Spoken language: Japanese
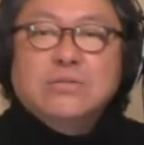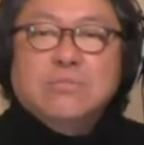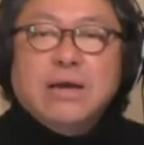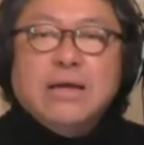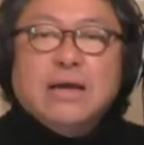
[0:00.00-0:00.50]
そ
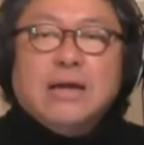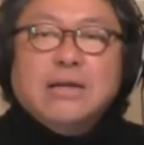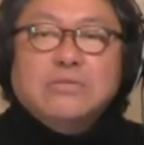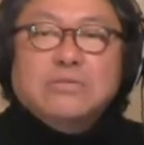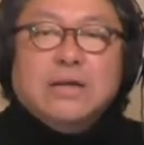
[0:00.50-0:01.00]
の前か
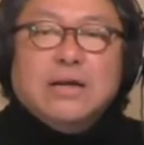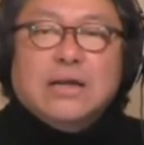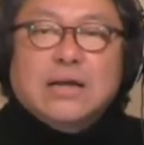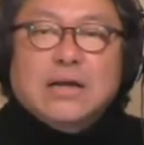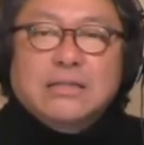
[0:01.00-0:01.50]
らの流
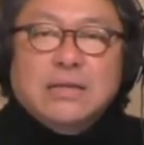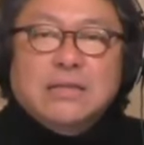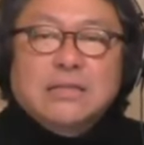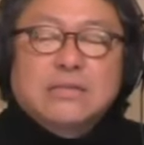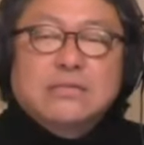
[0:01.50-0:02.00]
れがあっ
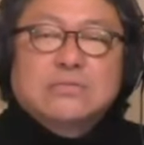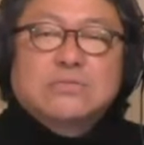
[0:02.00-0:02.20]
て、